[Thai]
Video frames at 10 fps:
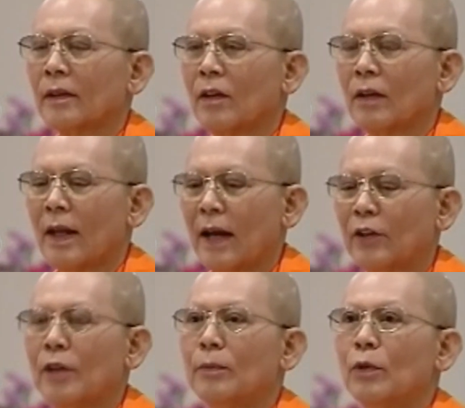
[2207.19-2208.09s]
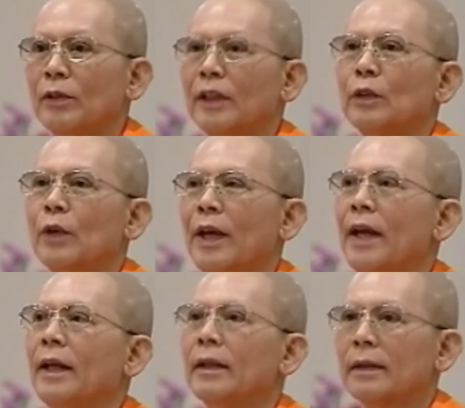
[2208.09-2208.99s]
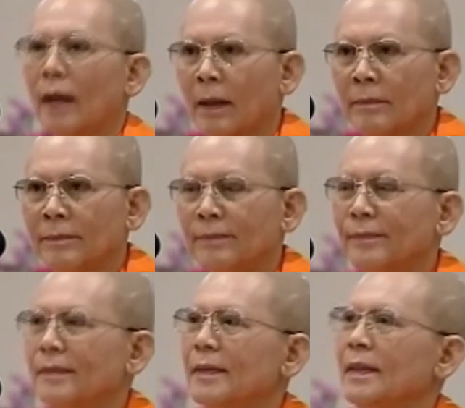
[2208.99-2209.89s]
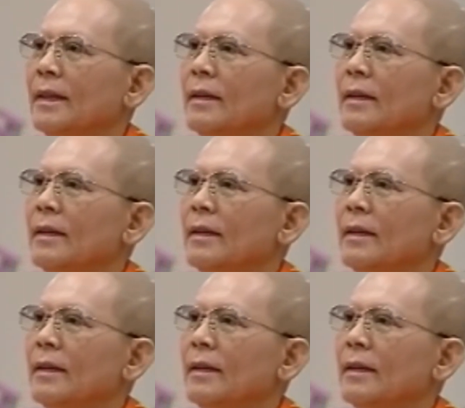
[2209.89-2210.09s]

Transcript: ต้องล้างด้วยบุญที่ตัวเองทำนี่